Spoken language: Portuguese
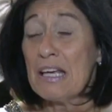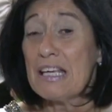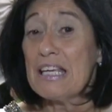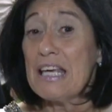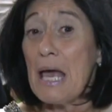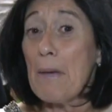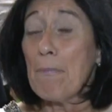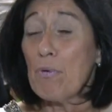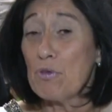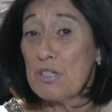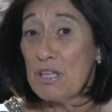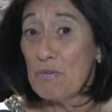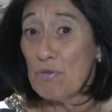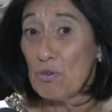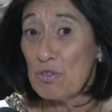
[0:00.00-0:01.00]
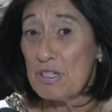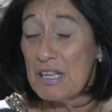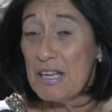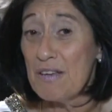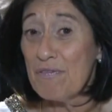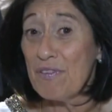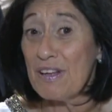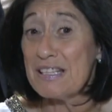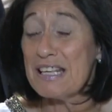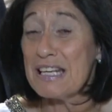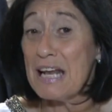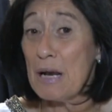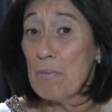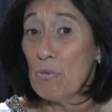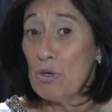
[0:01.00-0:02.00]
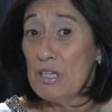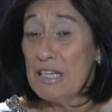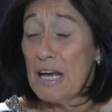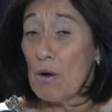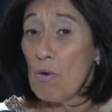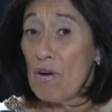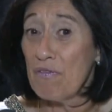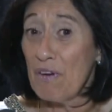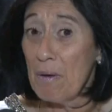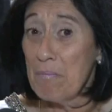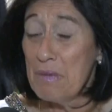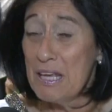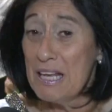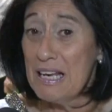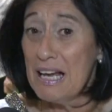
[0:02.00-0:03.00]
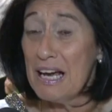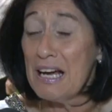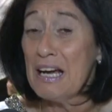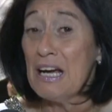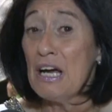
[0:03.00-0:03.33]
que é possível sim fazer harmonia com a família,